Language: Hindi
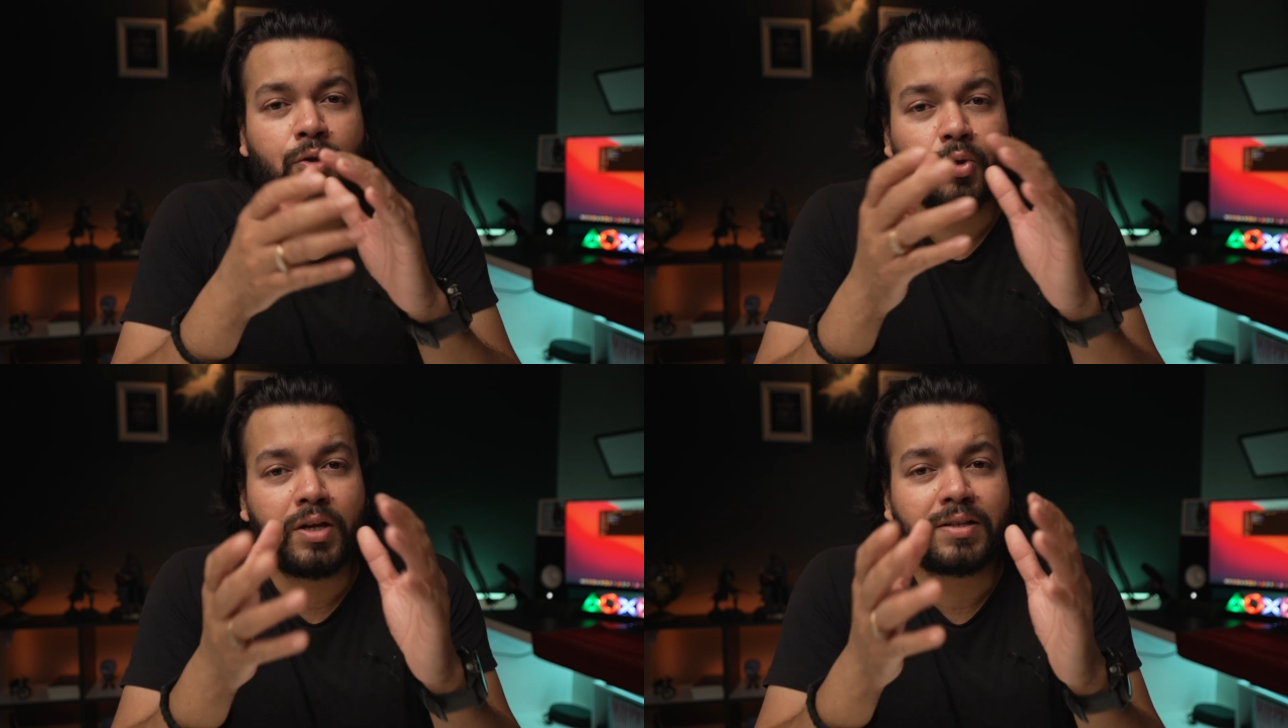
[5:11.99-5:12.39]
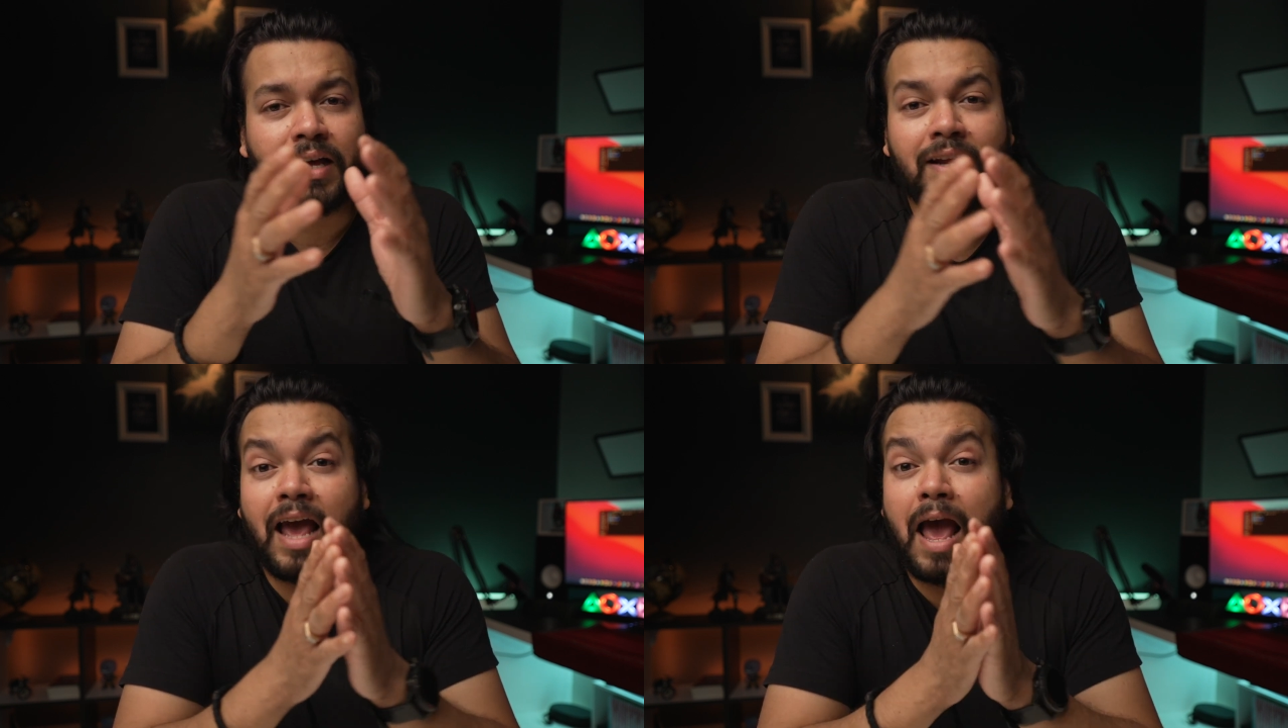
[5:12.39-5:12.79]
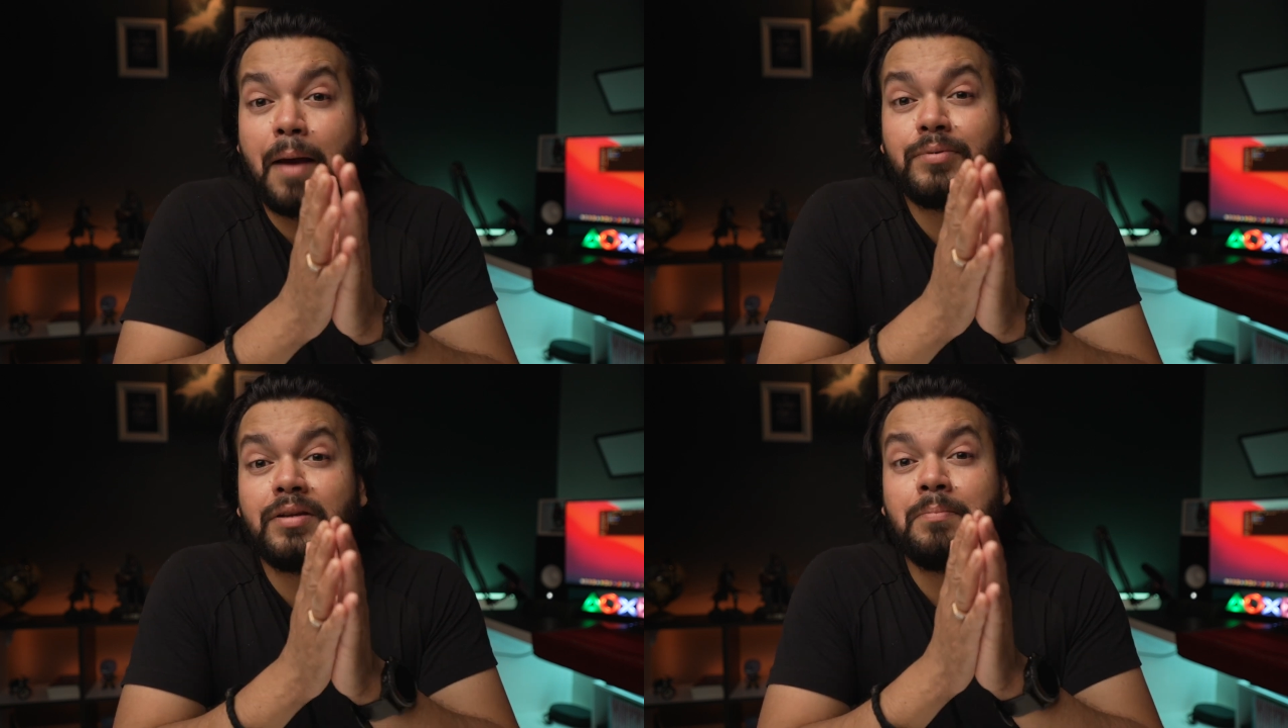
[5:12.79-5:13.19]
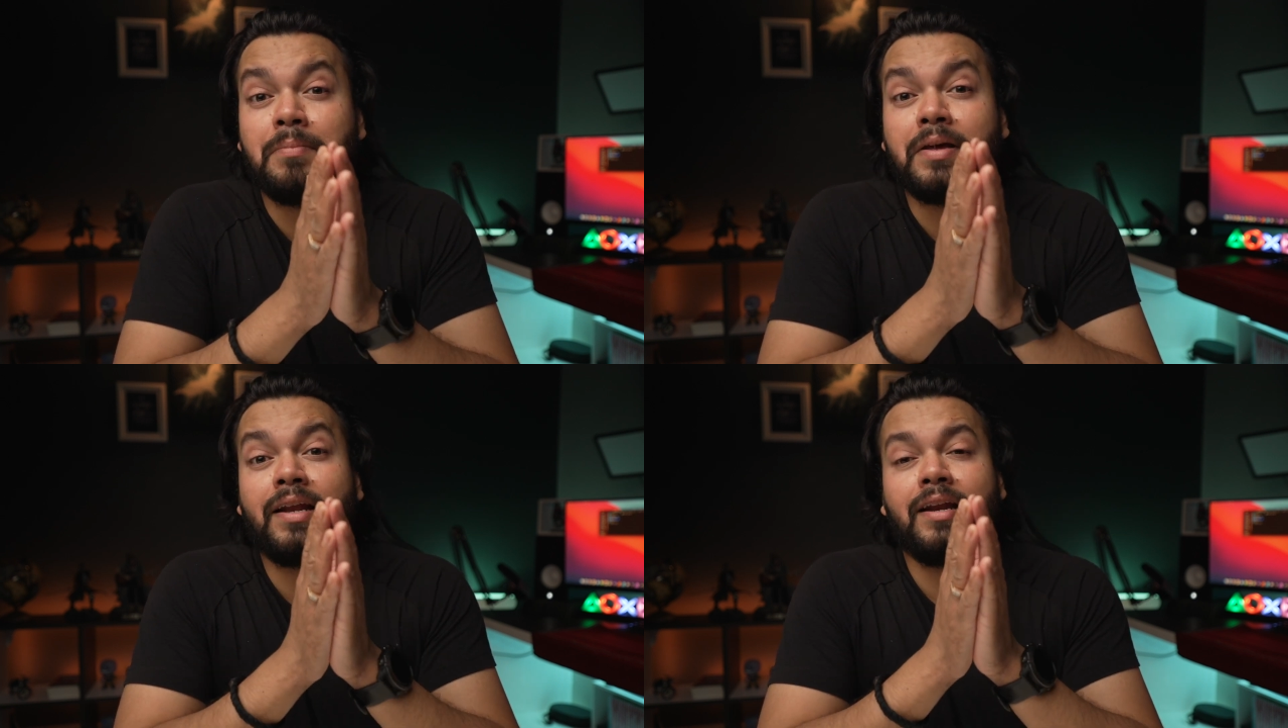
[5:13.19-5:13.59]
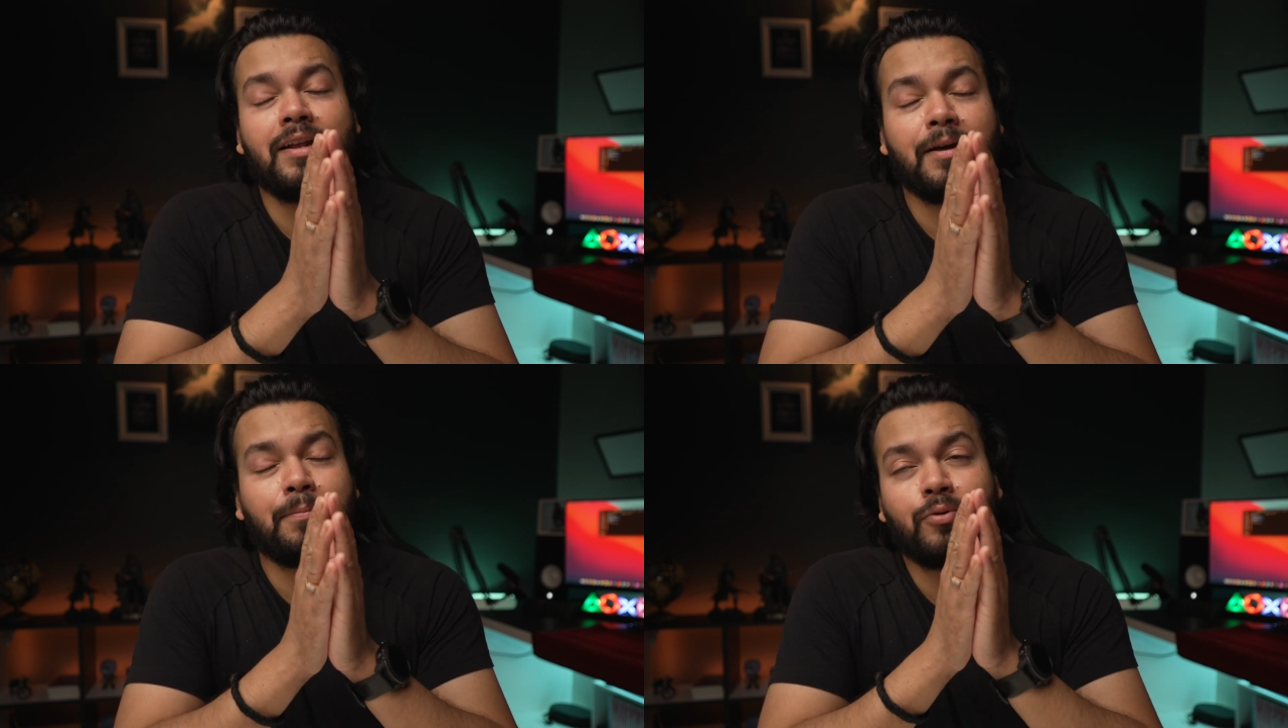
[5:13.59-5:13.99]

तो ये सारे ऐप्स मेरे लिए